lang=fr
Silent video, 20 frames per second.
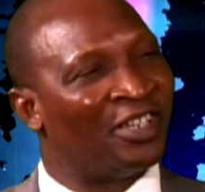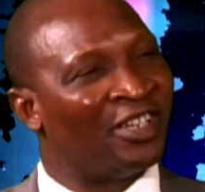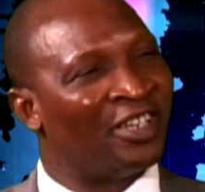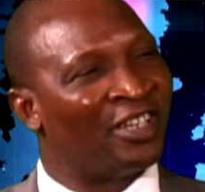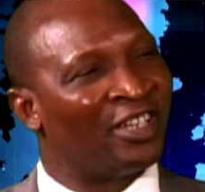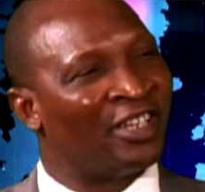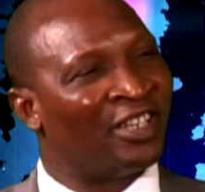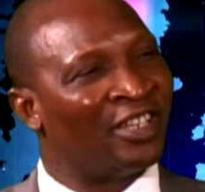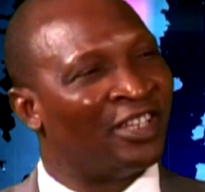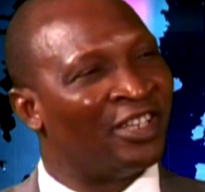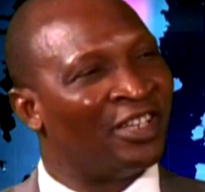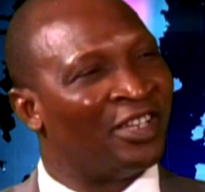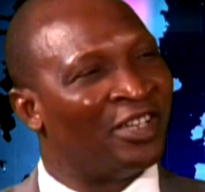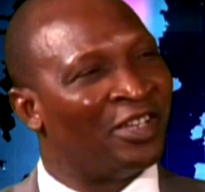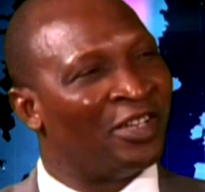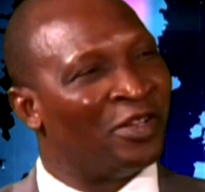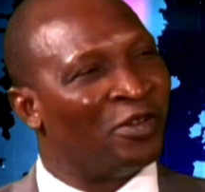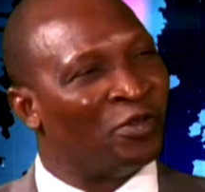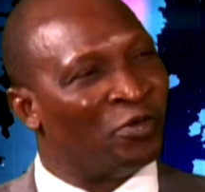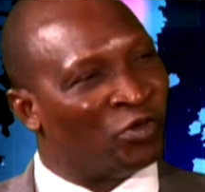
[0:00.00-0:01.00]
le Laurent
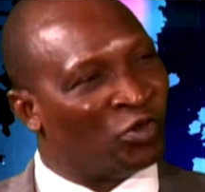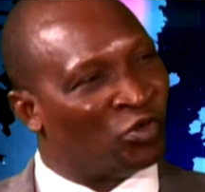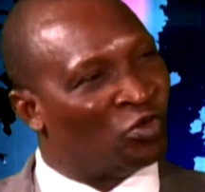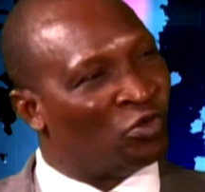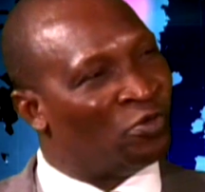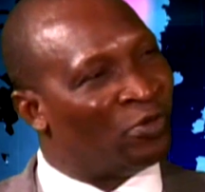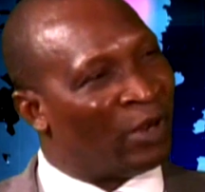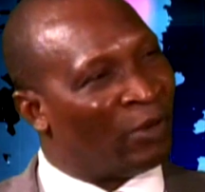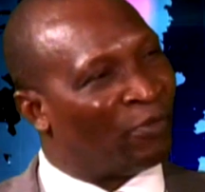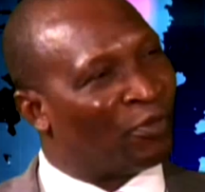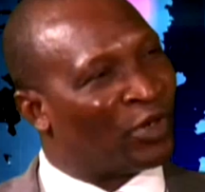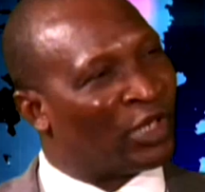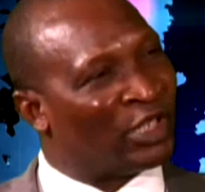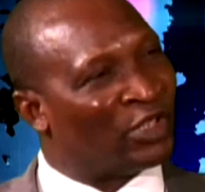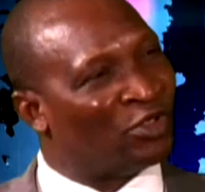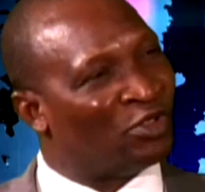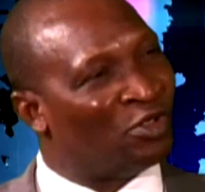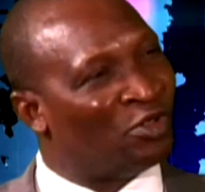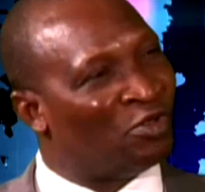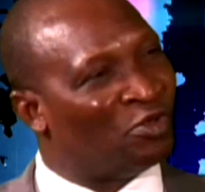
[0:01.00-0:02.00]
Gbagbo, Sous ma
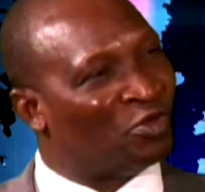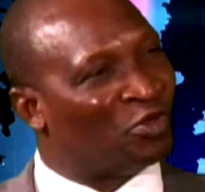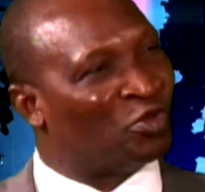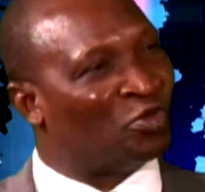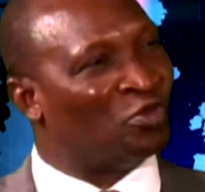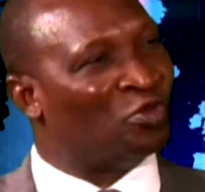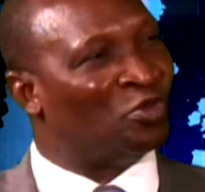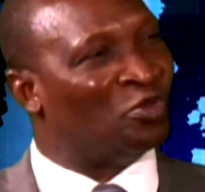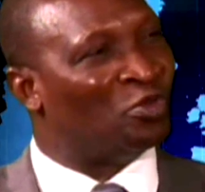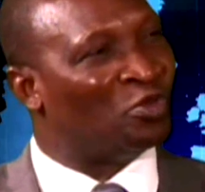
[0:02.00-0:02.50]
pression ou sous,